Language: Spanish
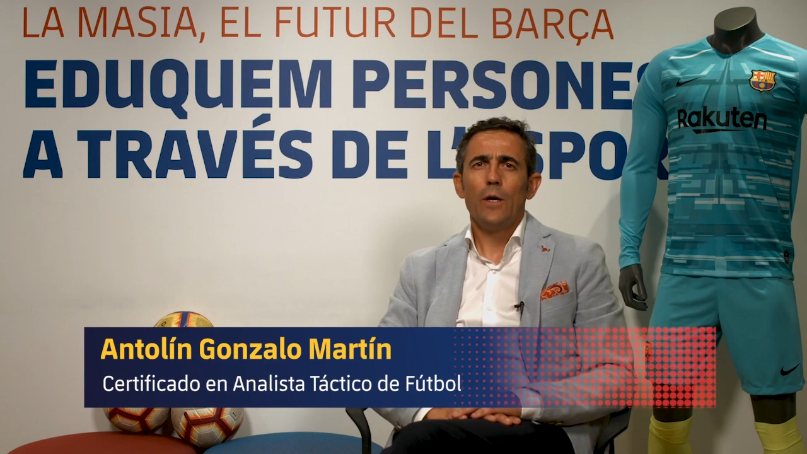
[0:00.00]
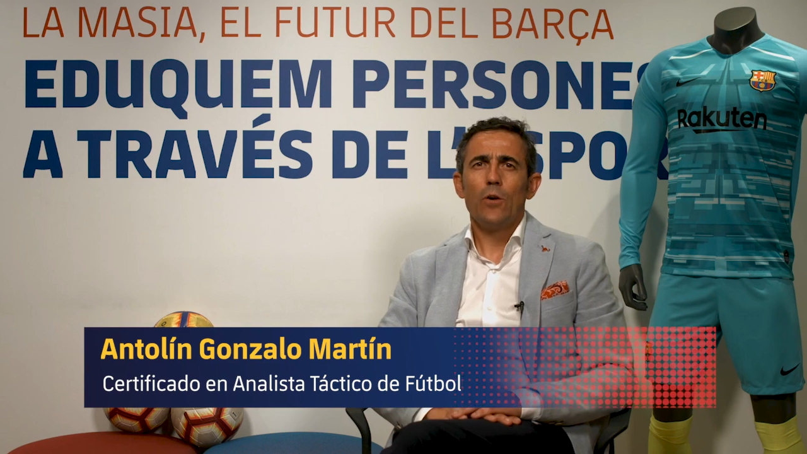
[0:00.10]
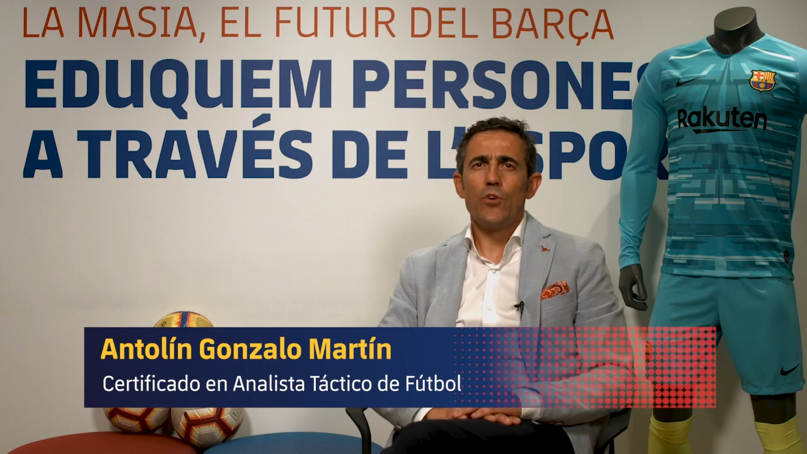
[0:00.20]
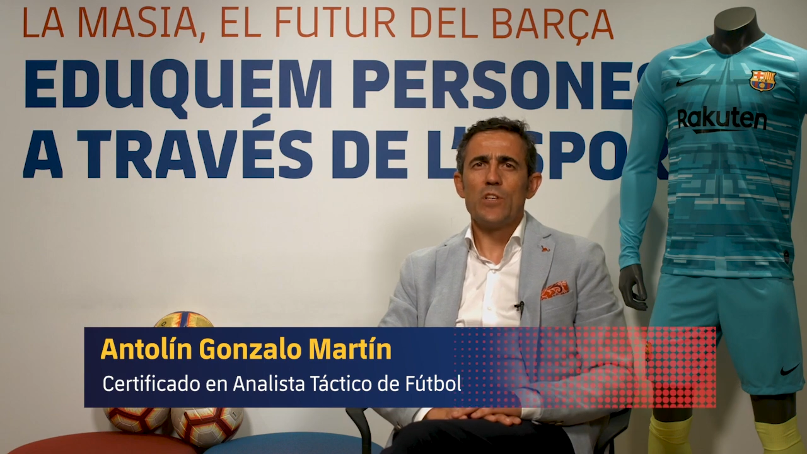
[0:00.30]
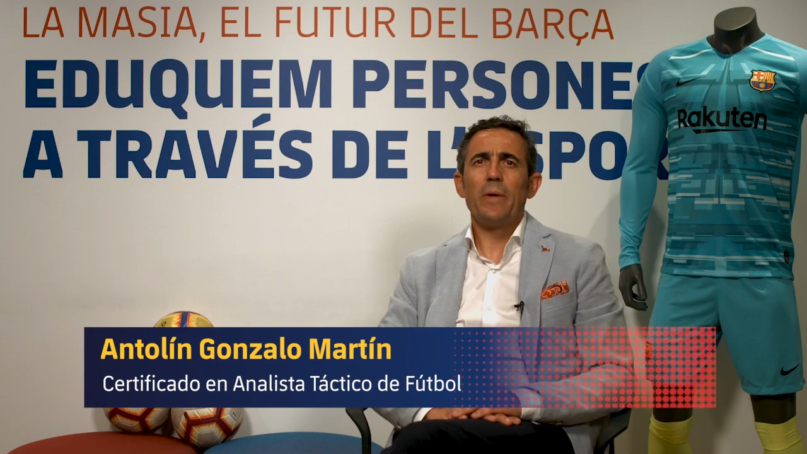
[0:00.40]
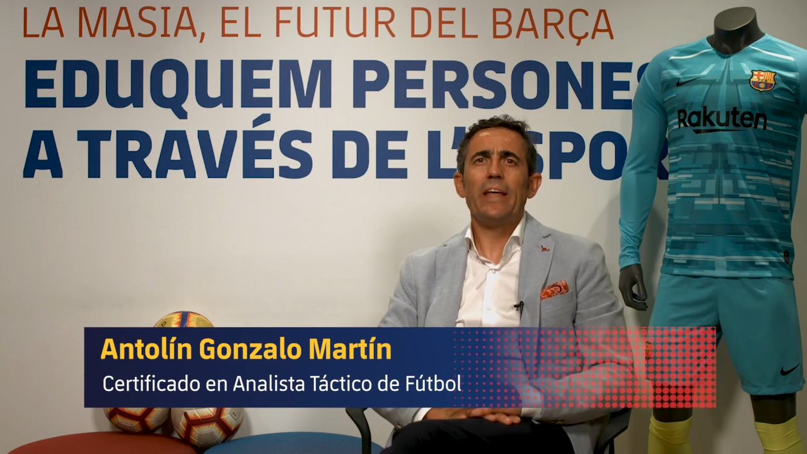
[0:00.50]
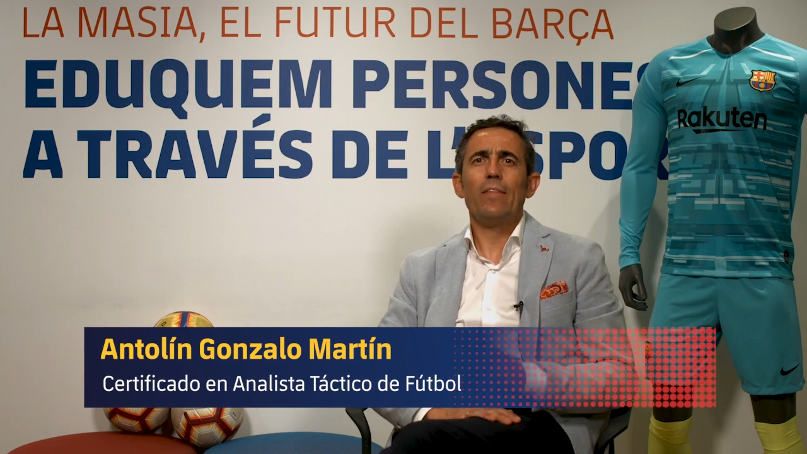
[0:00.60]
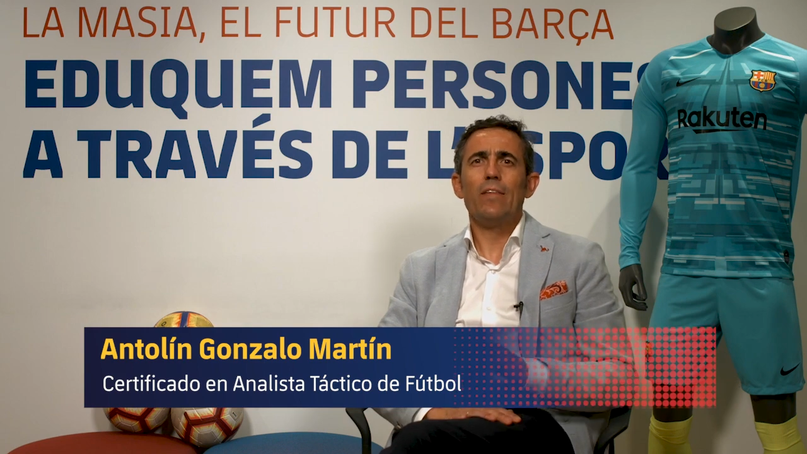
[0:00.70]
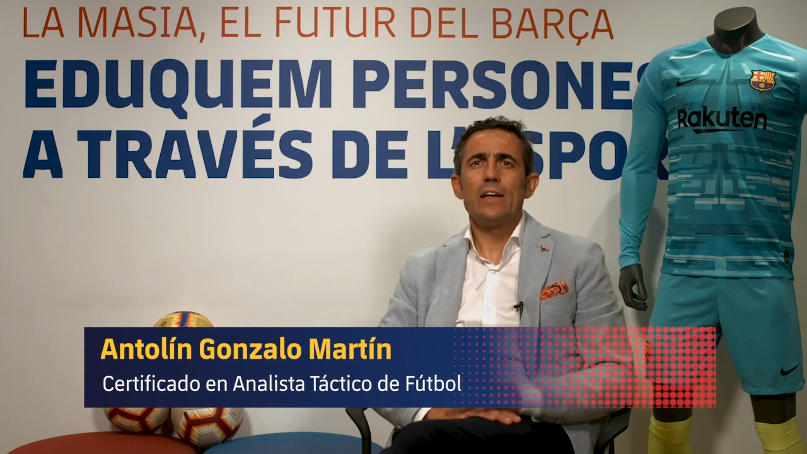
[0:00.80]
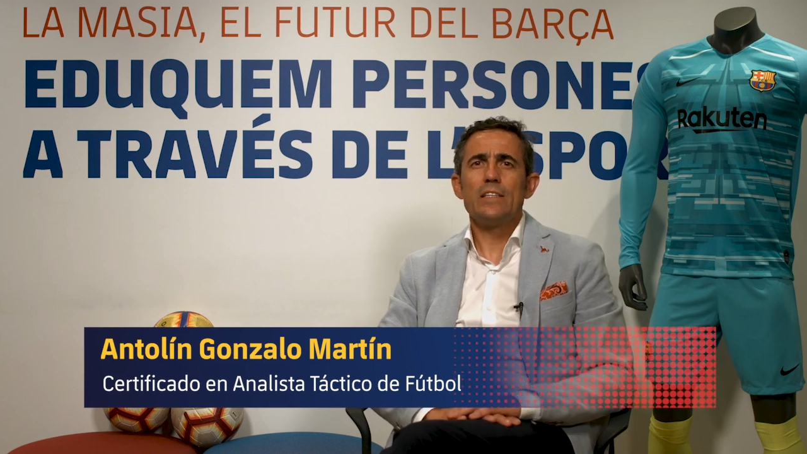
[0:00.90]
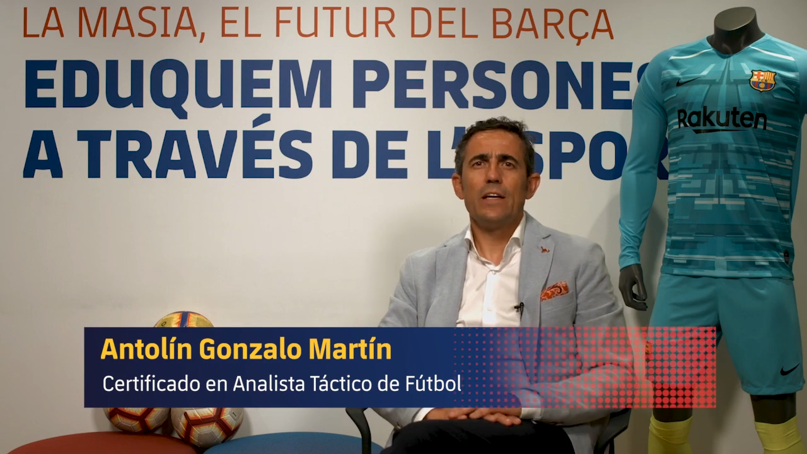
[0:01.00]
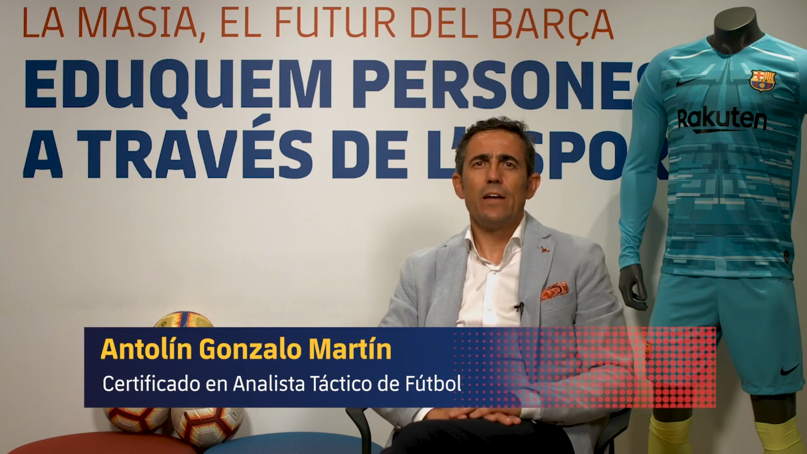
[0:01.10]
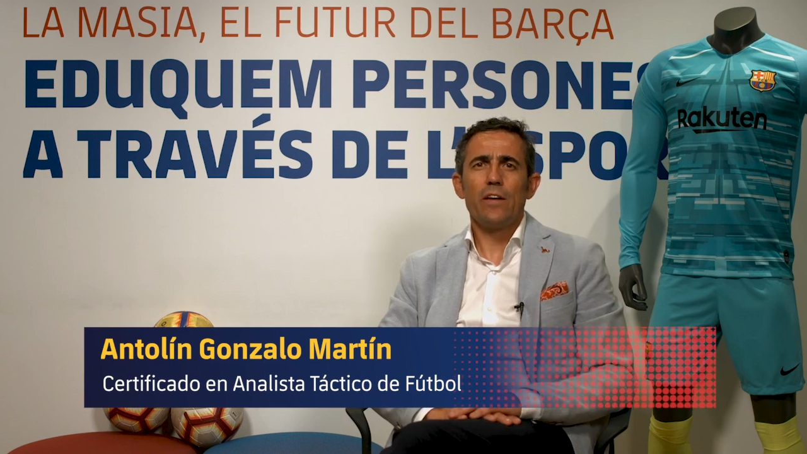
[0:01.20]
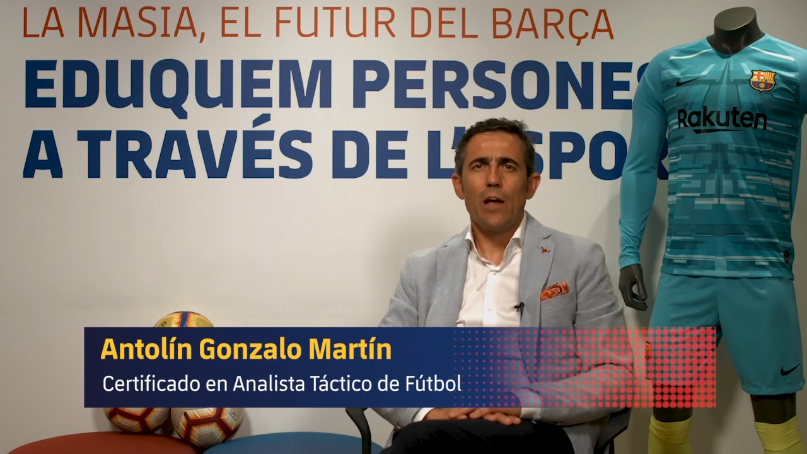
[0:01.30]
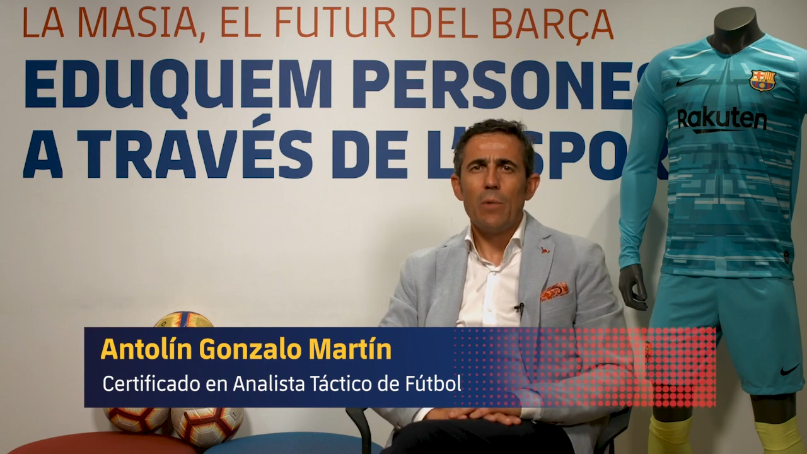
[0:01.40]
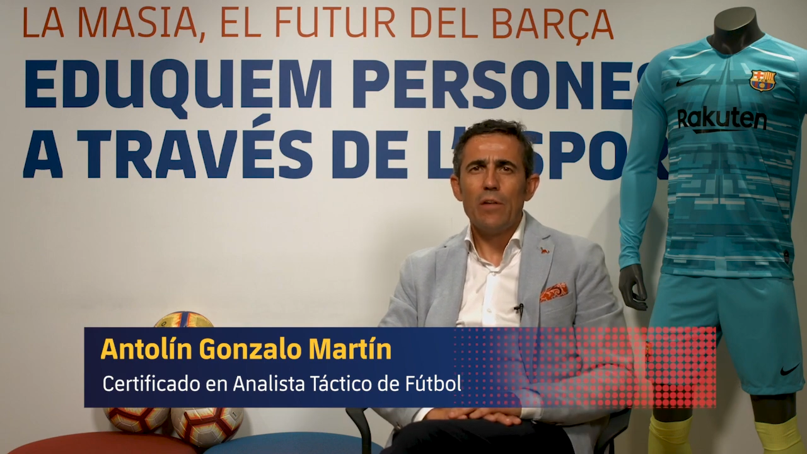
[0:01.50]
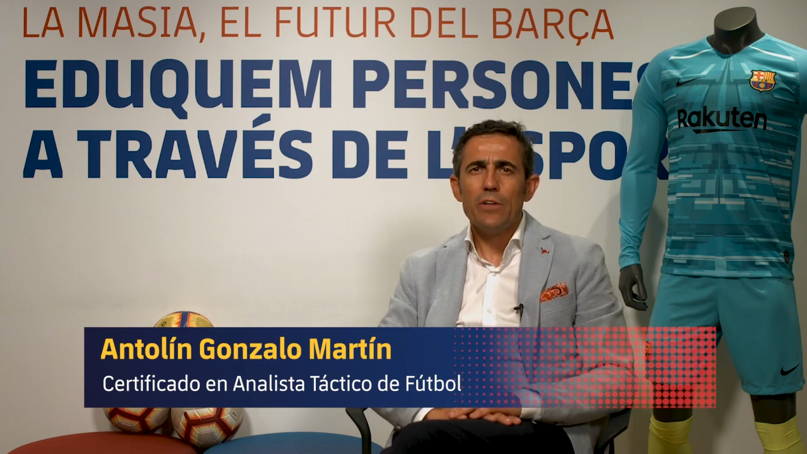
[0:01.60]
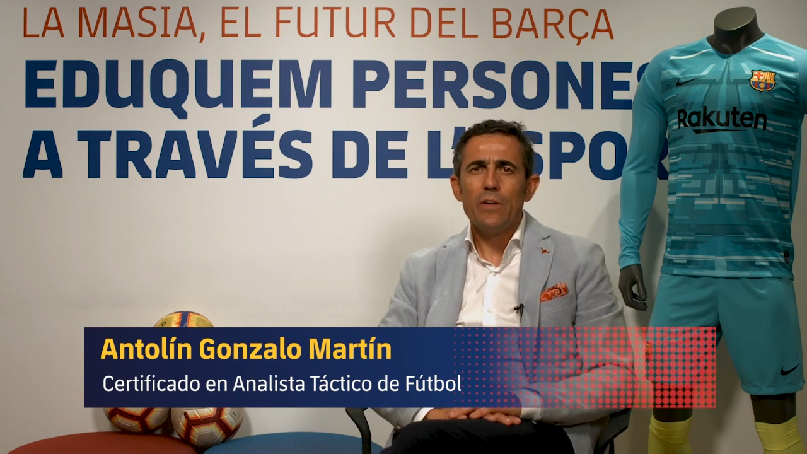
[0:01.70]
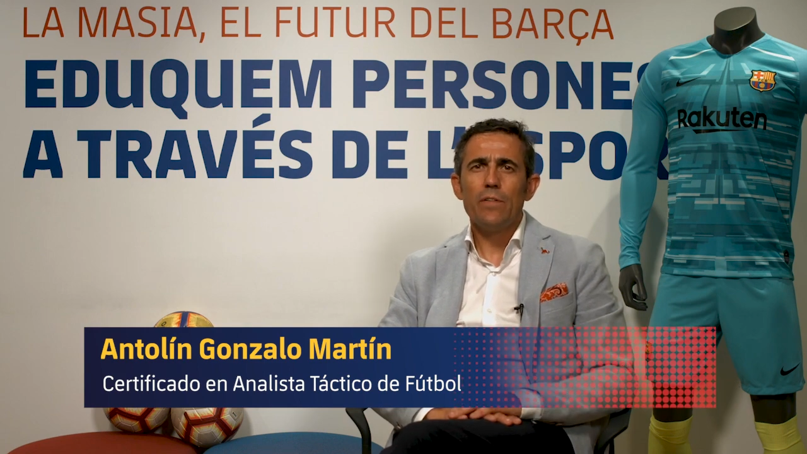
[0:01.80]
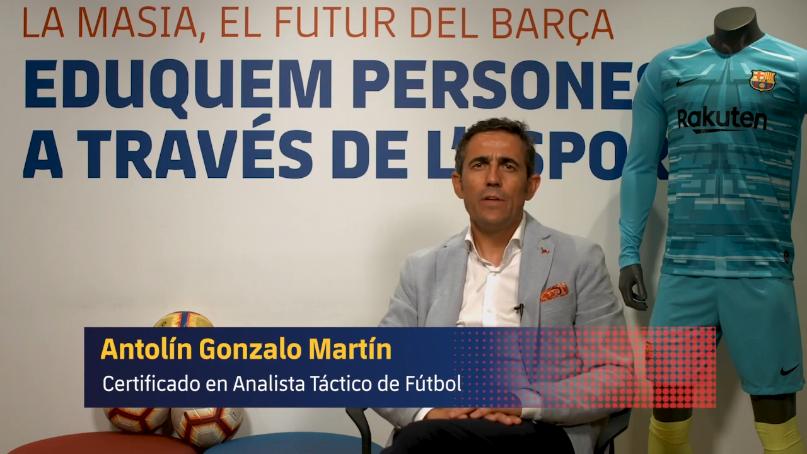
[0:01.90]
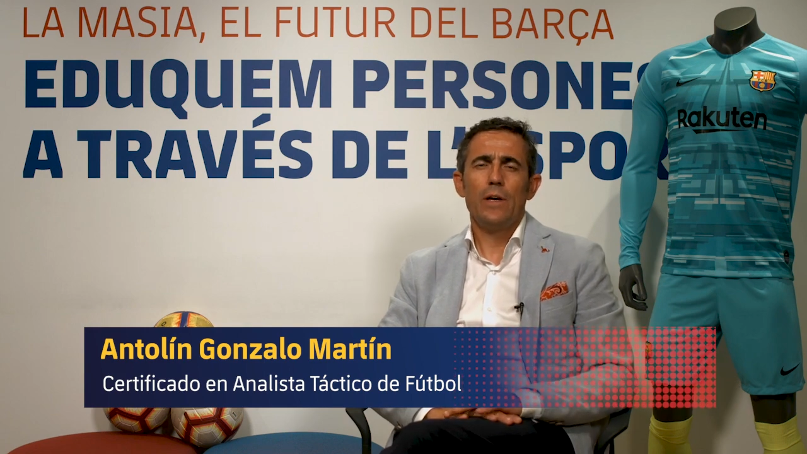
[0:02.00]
con experiencias en Real Madrid,